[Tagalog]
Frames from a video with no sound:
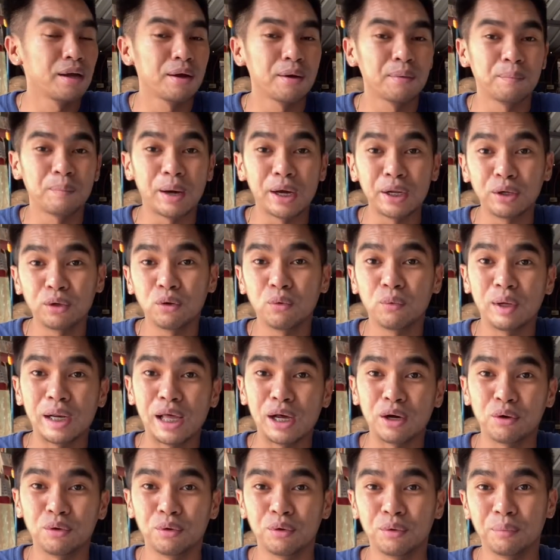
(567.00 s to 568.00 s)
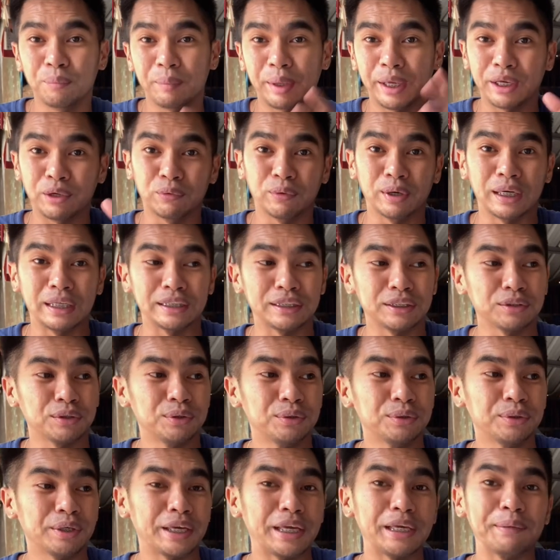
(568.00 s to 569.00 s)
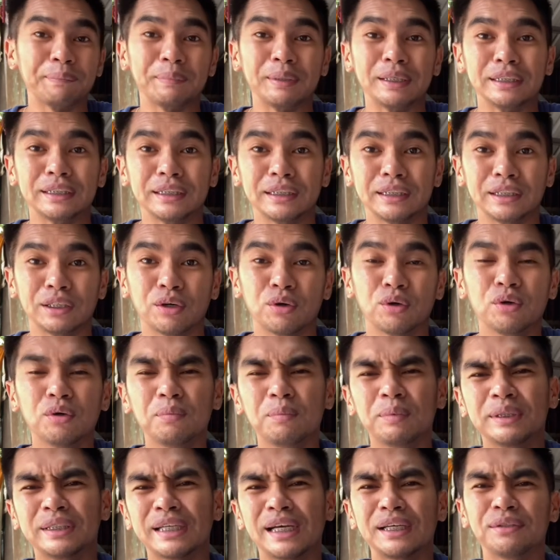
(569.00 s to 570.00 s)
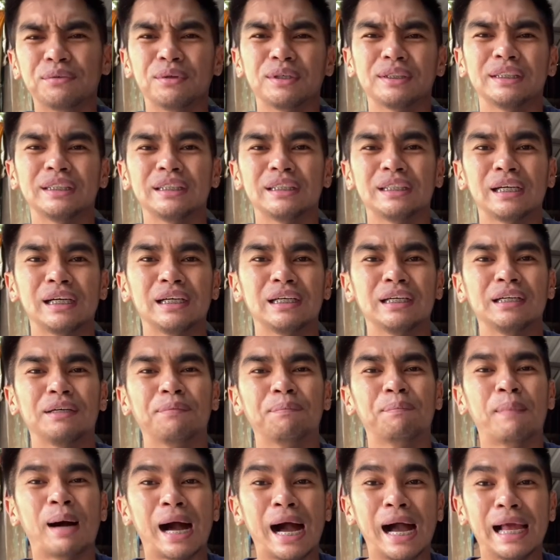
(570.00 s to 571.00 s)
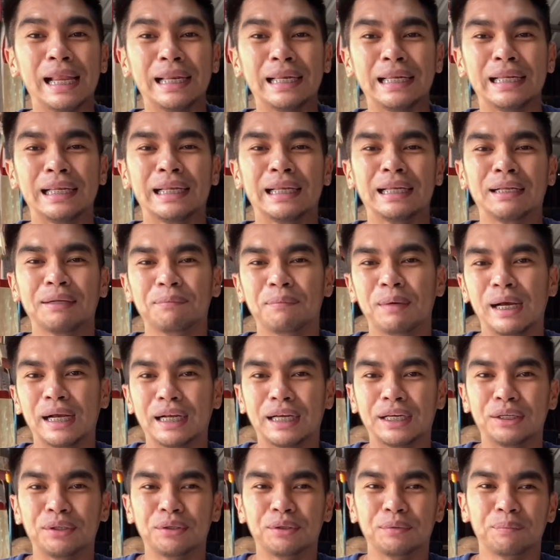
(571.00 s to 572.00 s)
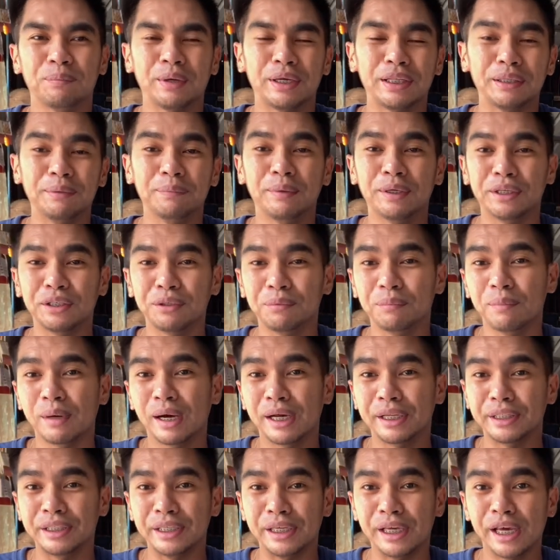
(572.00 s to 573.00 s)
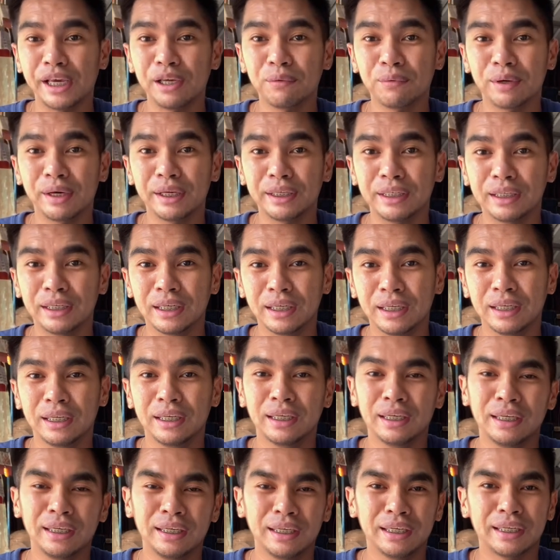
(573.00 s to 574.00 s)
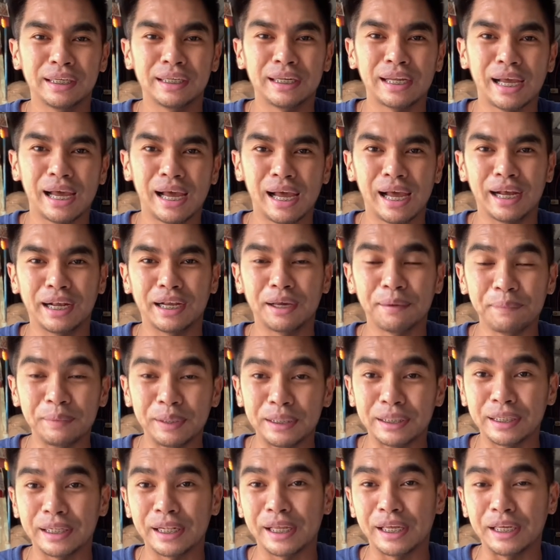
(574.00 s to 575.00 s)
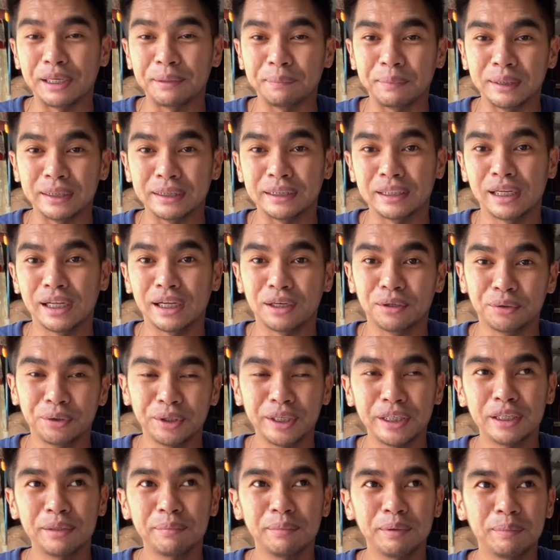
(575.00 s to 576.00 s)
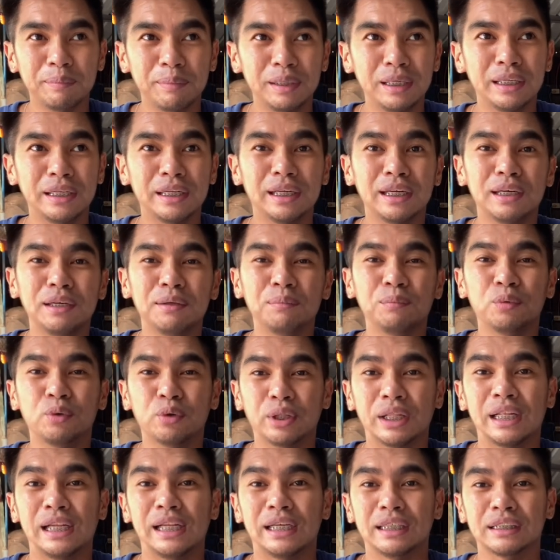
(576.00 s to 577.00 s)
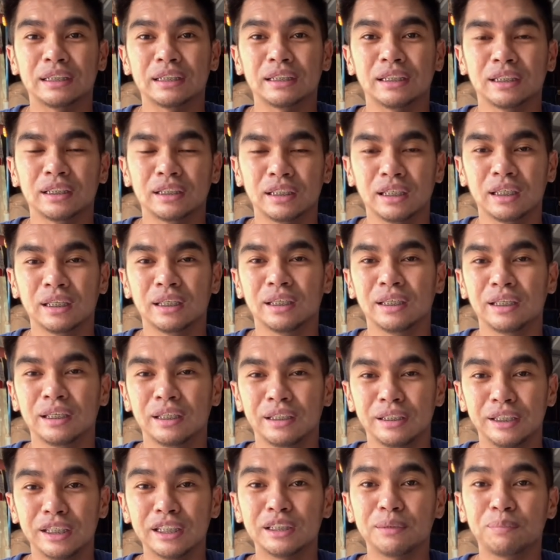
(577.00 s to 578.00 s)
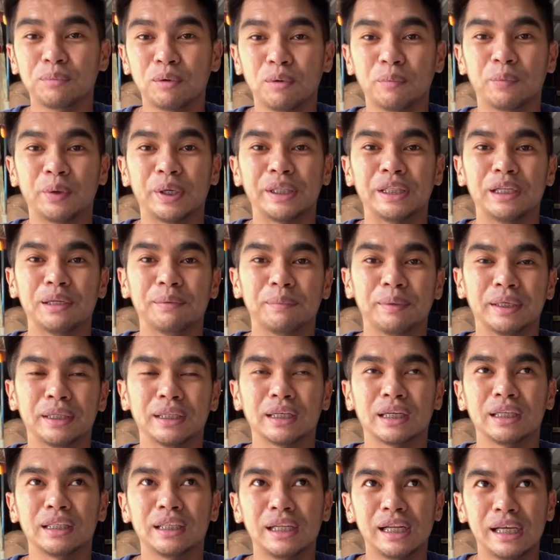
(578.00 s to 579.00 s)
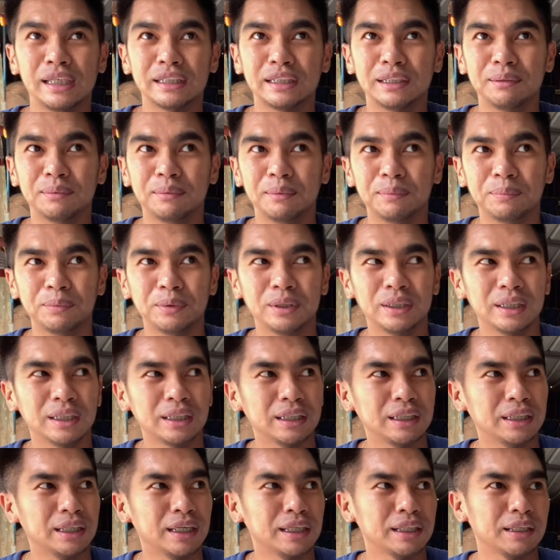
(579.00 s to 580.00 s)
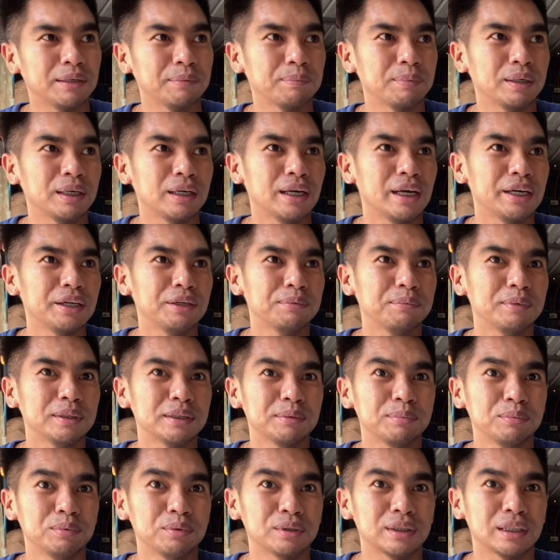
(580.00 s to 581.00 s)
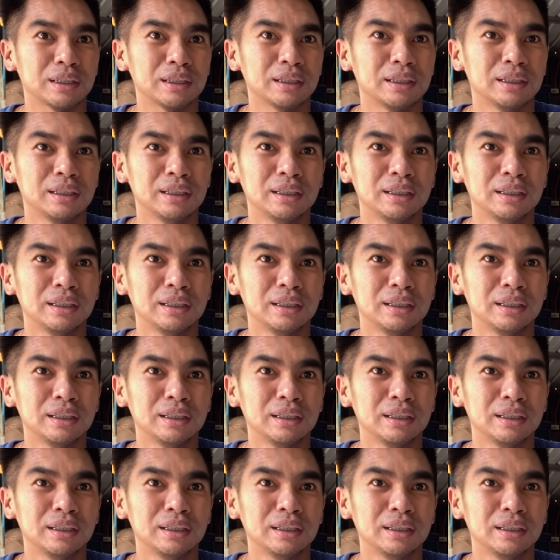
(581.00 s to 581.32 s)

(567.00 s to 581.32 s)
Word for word: paano kung wala akong Megwars o APC? O masyado kasi siyang mahal, mga ganun. Pwede bang yung mga DIY na gamitin na APC lang? O yung nabibiling na mura lang siya? Yes po, pwede naman. Kadalasan naman po ang nangyayari pagka yung mas mura,